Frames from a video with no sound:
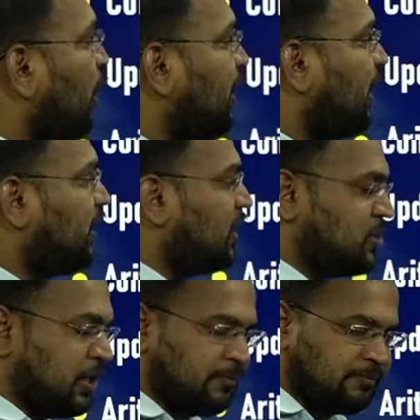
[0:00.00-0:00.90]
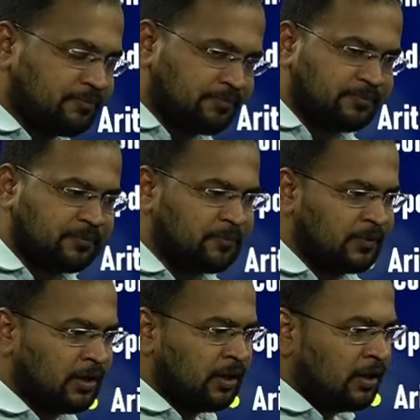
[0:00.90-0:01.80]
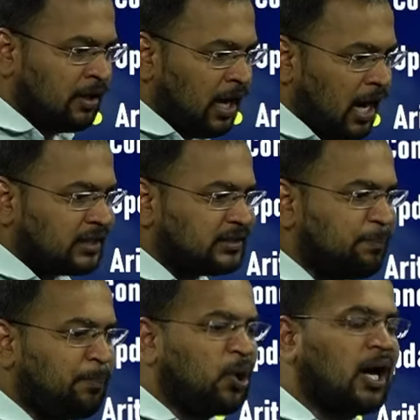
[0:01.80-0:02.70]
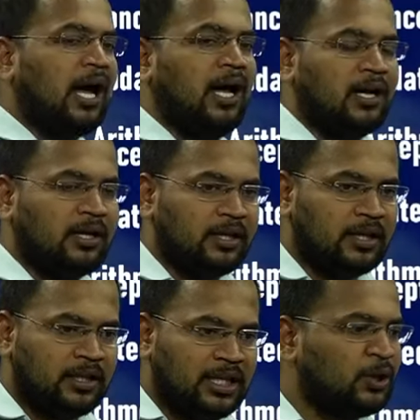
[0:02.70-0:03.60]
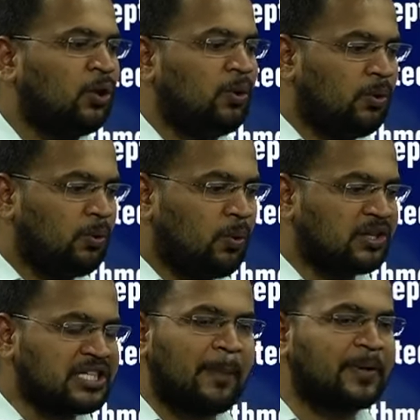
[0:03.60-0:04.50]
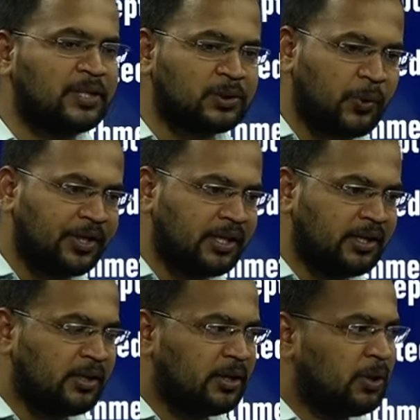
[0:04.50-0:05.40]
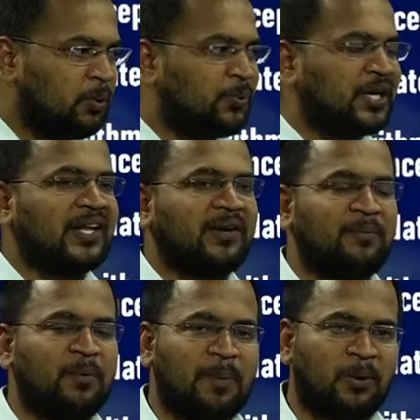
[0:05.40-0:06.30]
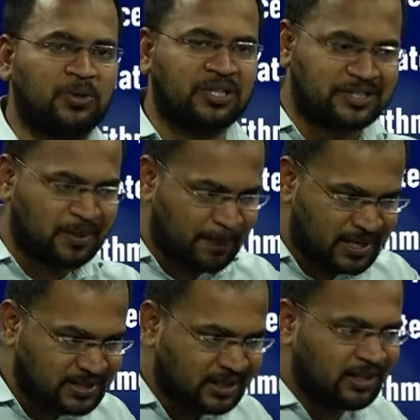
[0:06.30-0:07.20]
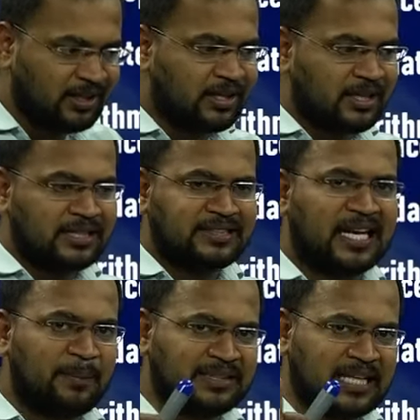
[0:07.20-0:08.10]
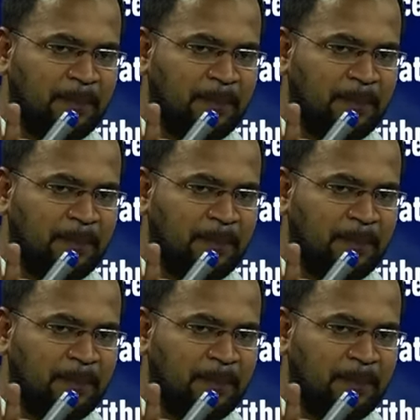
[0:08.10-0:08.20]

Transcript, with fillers: ఓరియంటెడ్ టీచింగ్ అంటే సింపుల్గా ఏదో ఒక చాప్టర్ తీసుకొని ఒక ఇరవై ముప్పై క్వశ్చన్లు చెప్పేసి సిలబస్